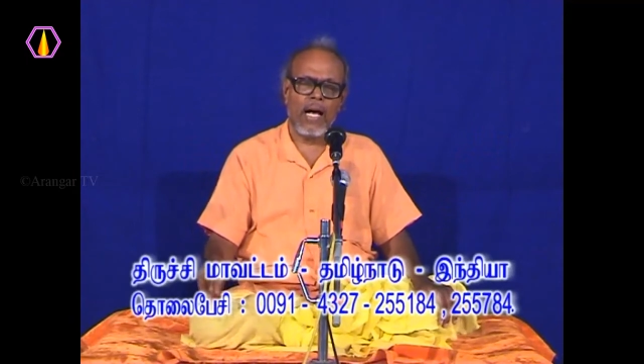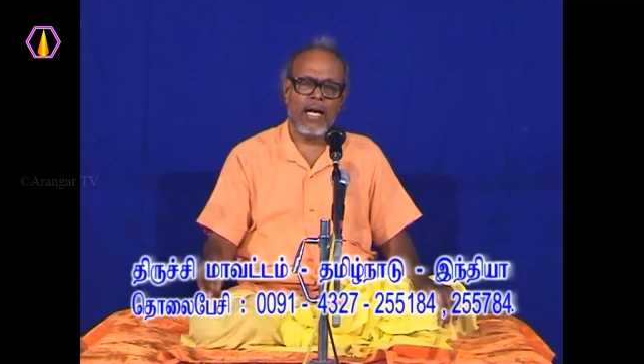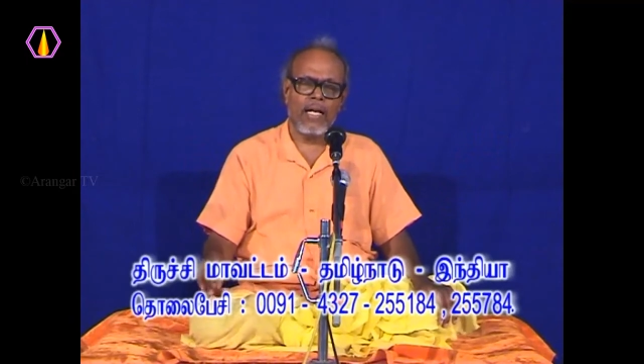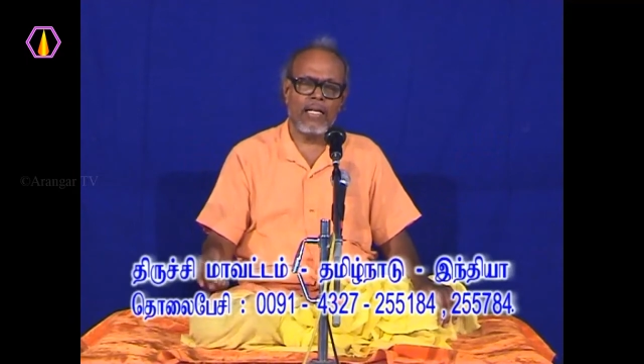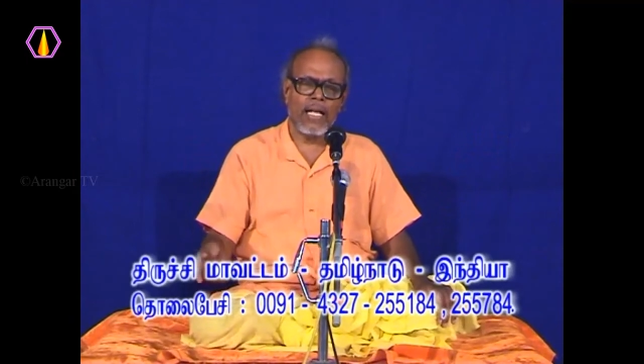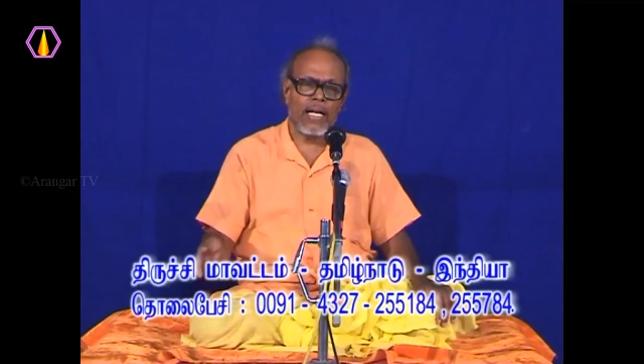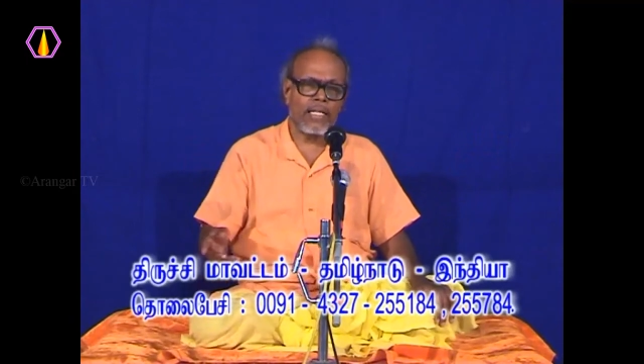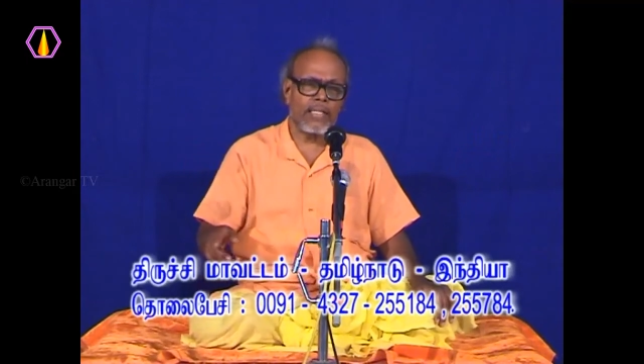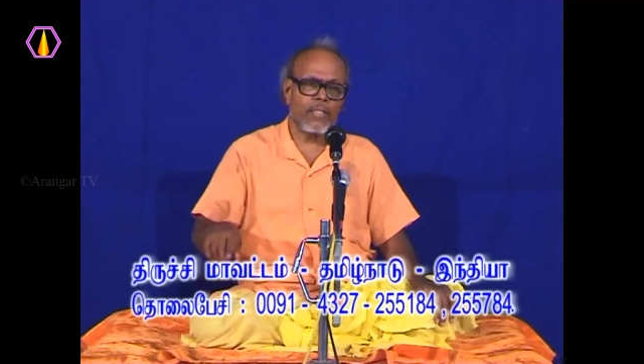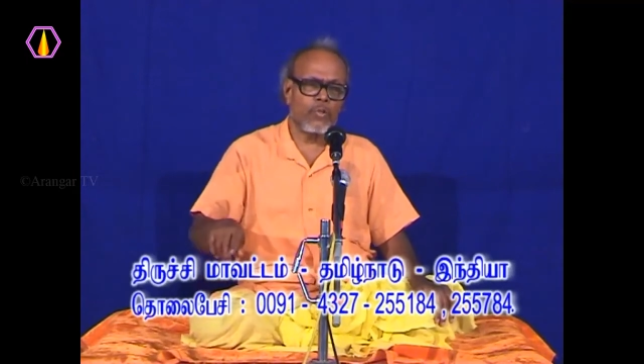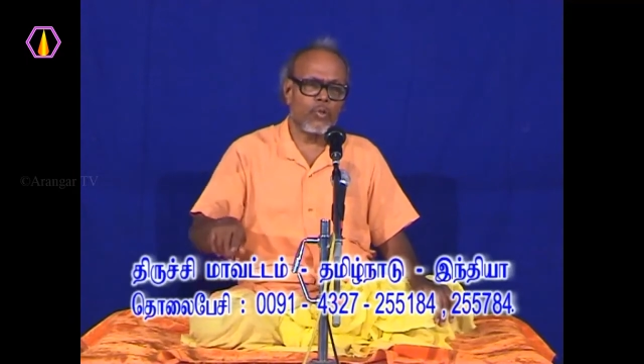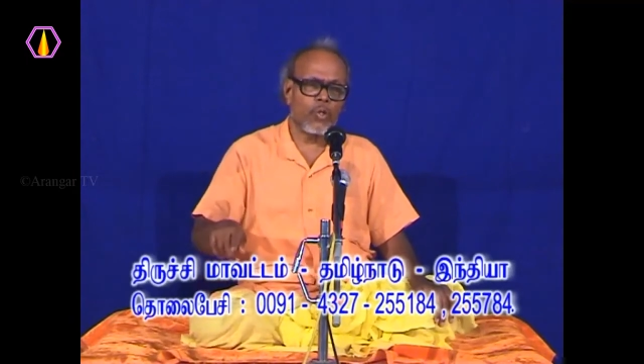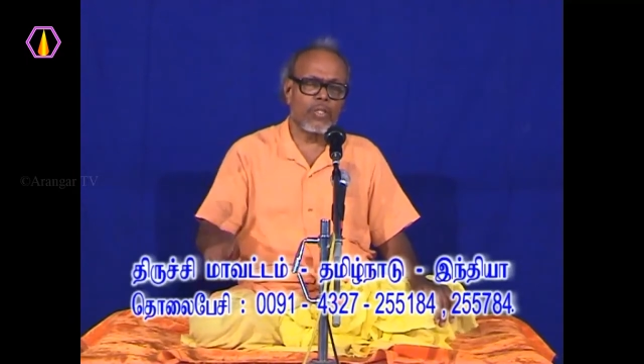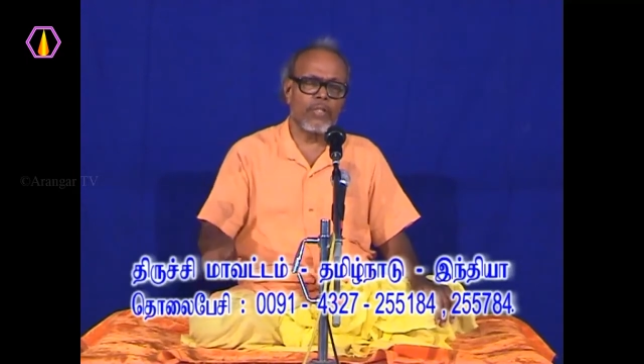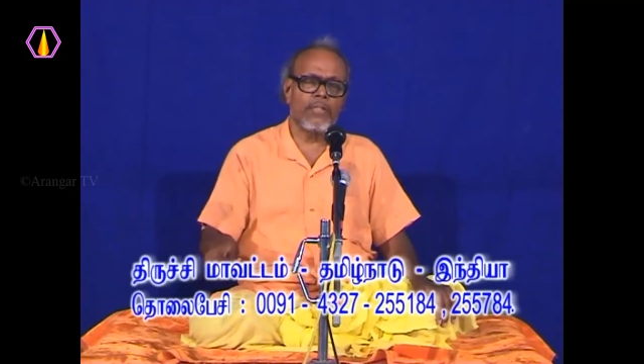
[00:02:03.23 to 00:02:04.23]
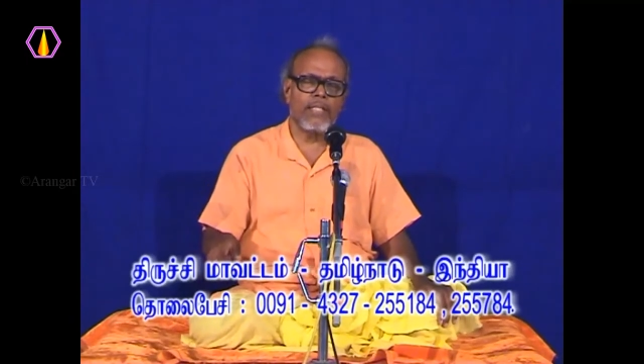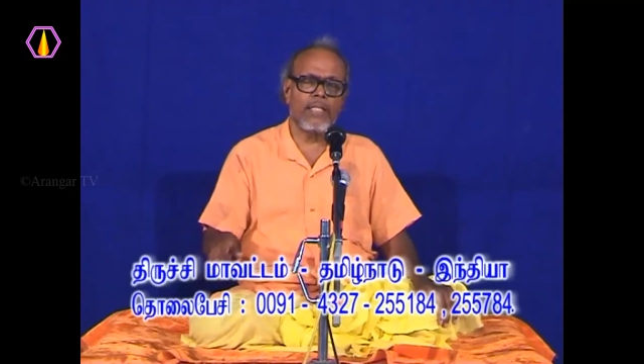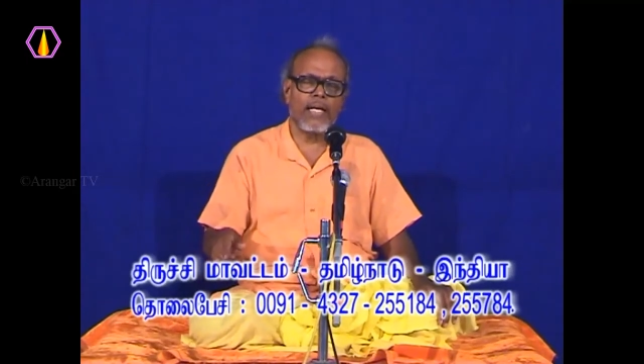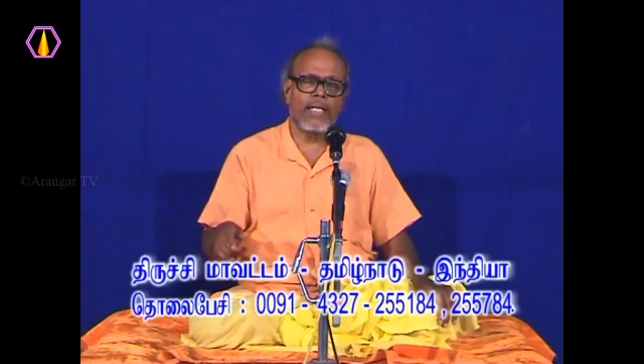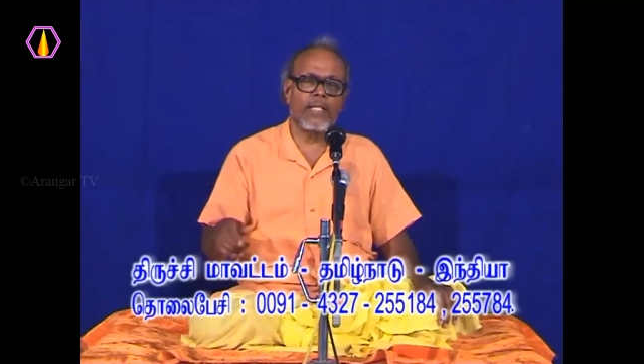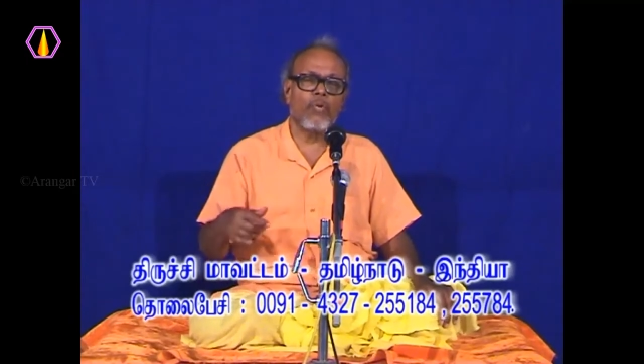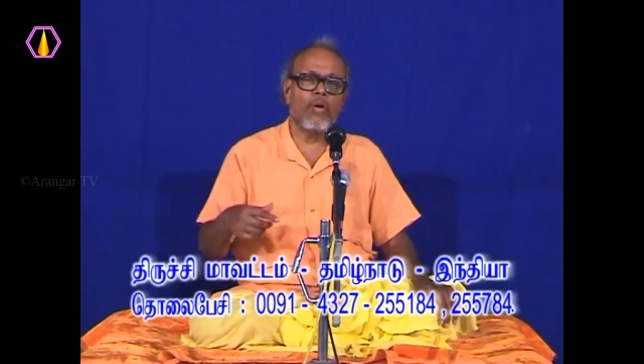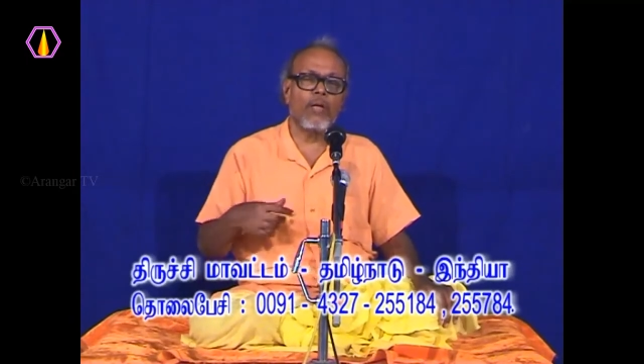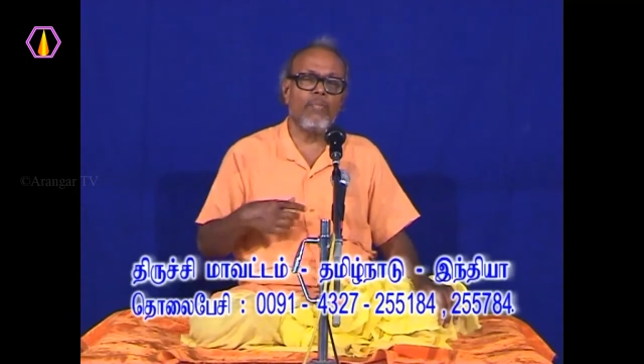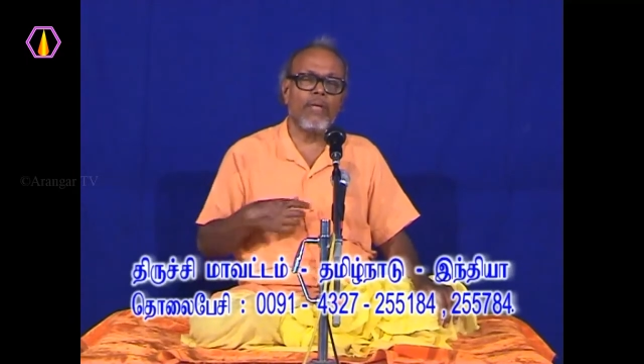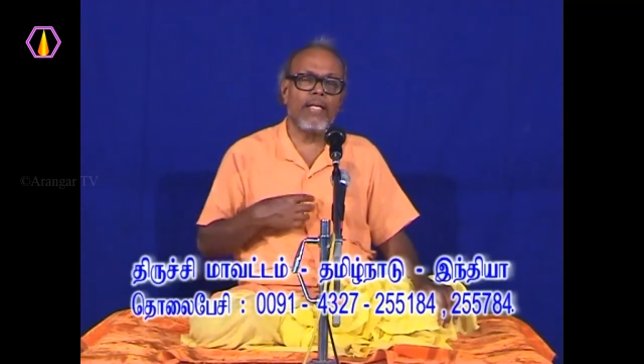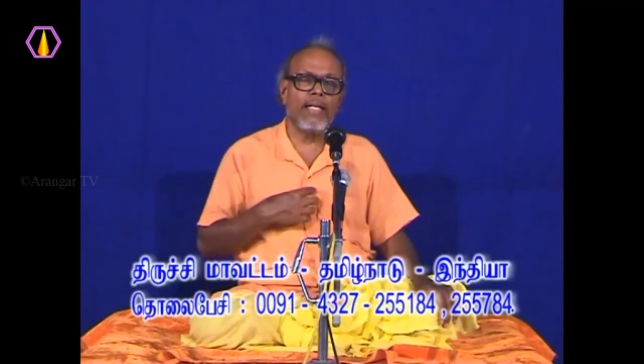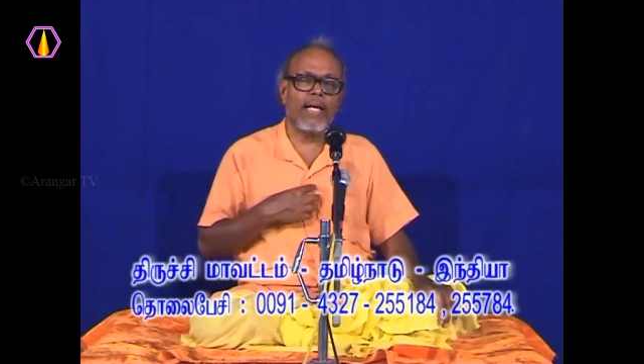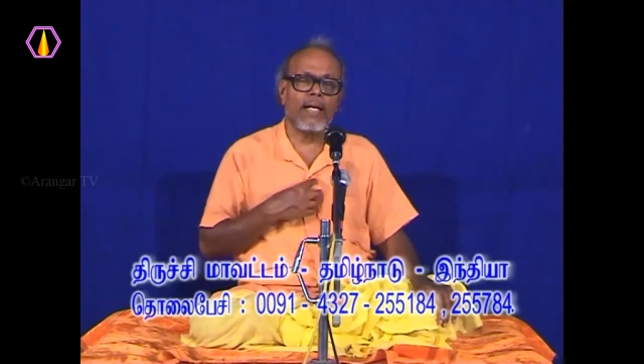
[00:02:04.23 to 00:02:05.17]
நரகத்தை சொர்க்கம் தந்தாய் இந்த உடம்பை